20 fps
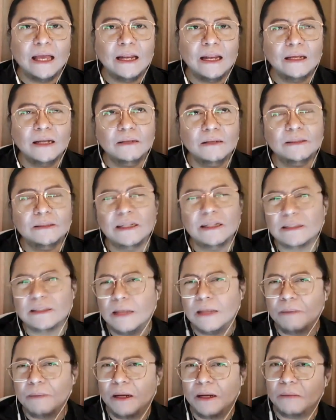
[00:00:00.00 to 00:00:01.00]
Yan ang
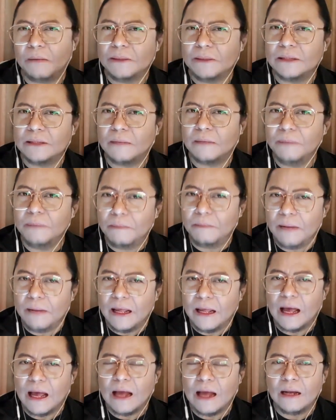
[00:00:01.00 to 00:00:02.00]
sinasabi din naman sa
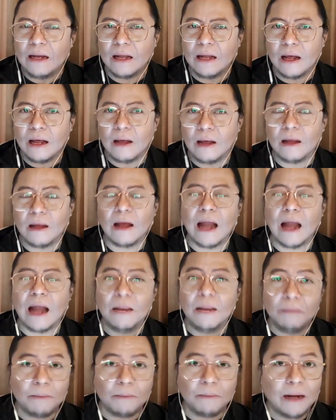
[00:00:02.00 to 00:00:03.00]
Biblia na
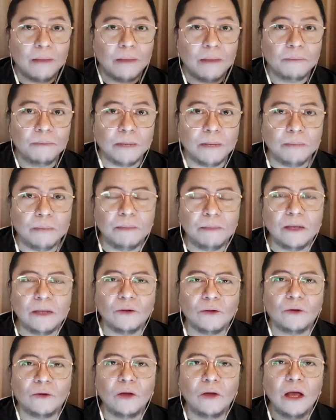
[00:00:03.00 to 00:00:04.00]
alam na maraming
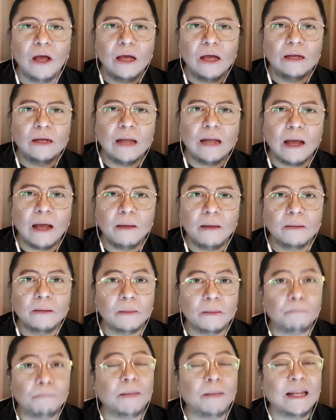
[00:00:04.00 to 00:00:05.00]
Pilipino
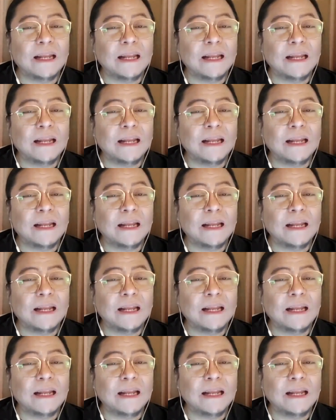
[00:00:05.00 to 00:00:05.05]
na